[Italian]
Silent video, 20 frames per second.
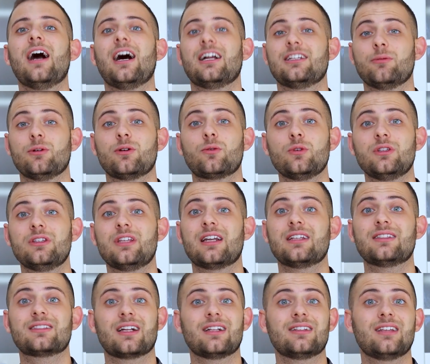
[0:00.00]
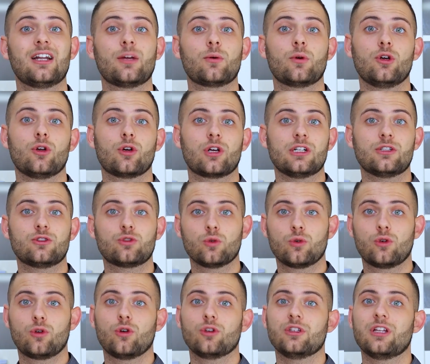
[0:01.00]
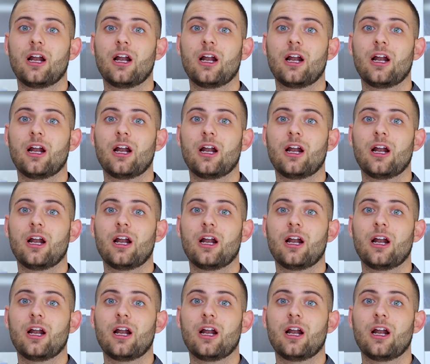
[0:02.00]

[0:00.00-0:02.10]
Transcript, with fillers: Andiamo quindi a riscaldare quello che è il succo